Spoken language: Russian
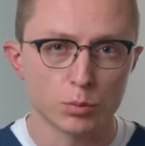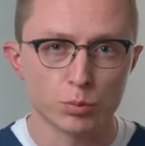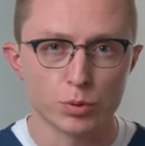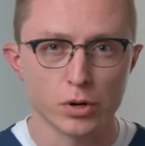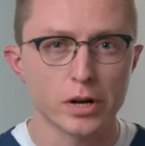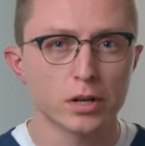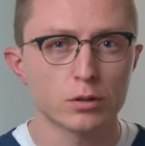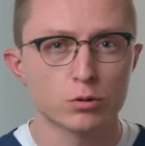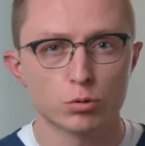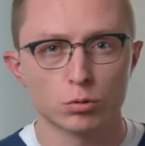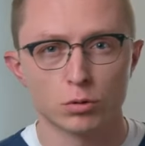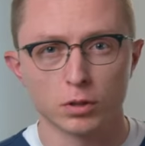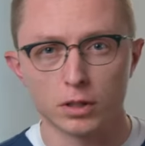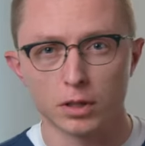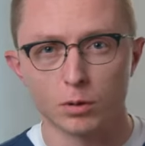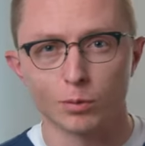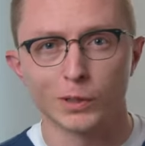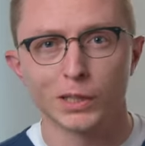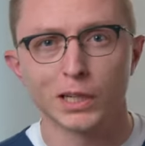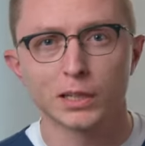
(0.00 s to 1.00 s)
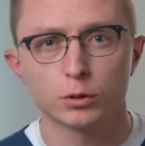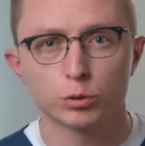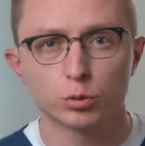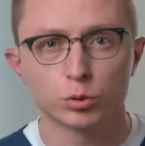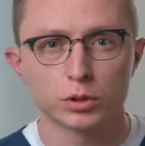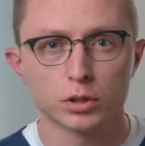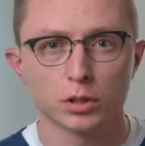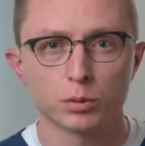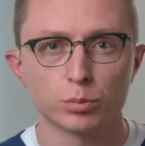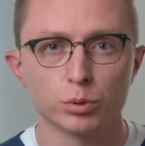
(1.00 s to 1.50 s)
операцию или гормональную
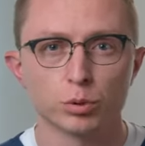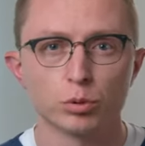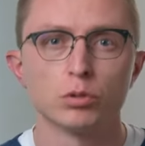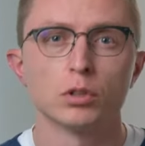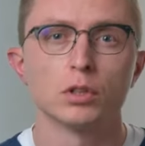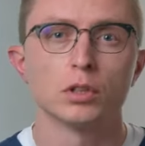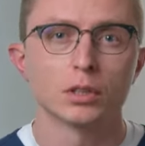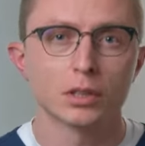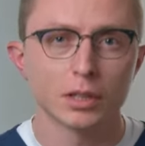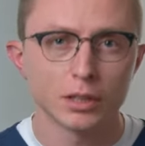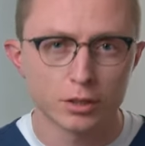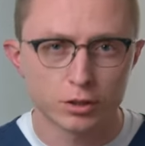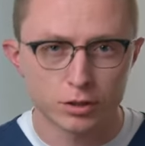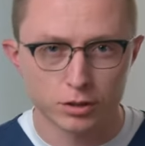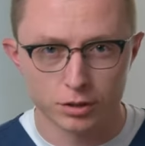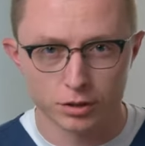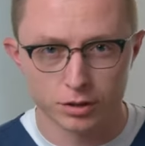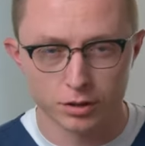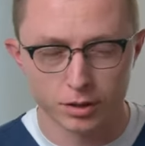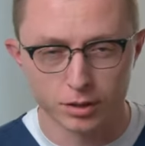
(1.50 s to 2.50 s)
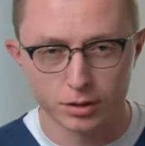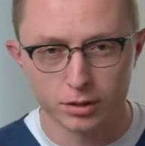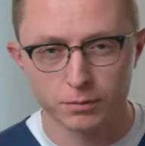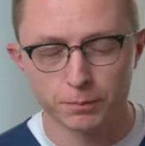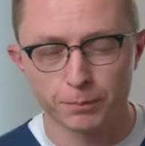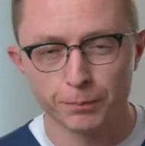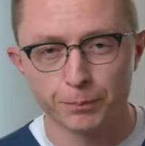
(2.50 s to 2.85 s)
терапию? Конечно же нет.